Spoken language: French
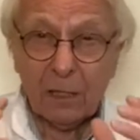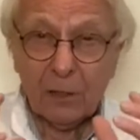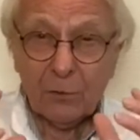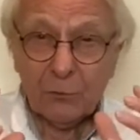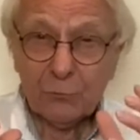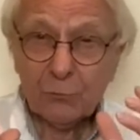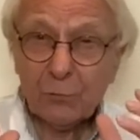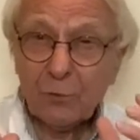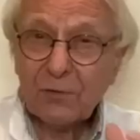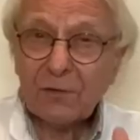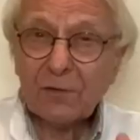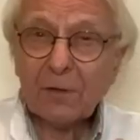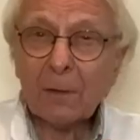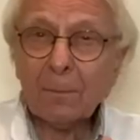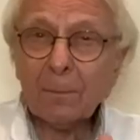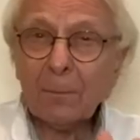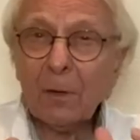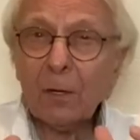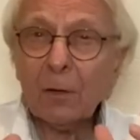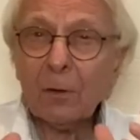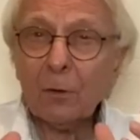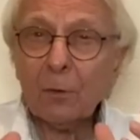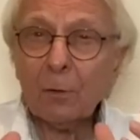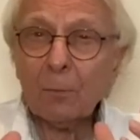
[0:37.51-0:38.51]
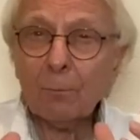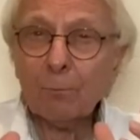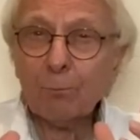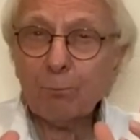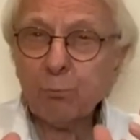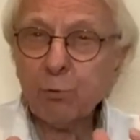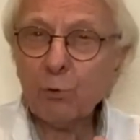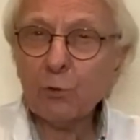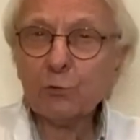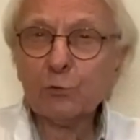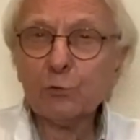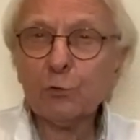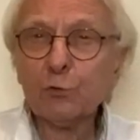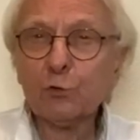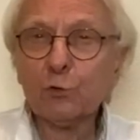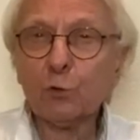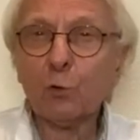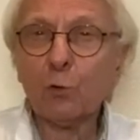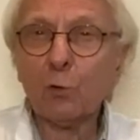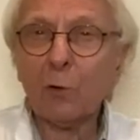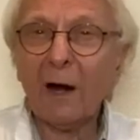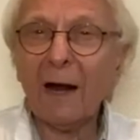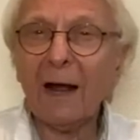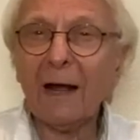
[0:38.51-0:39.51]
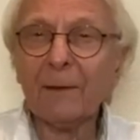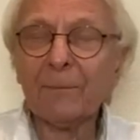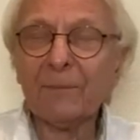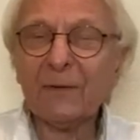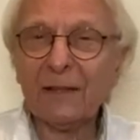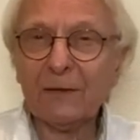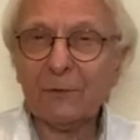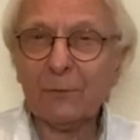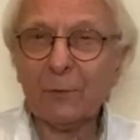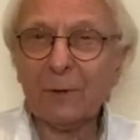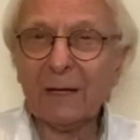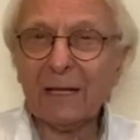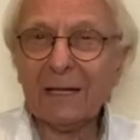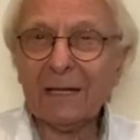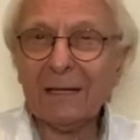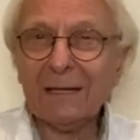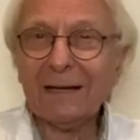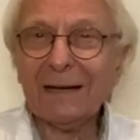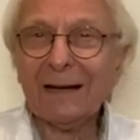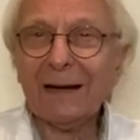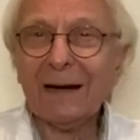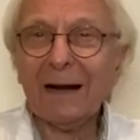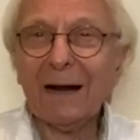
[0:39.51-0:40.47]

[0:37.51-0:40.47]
nous sommes beaucoup trop habitués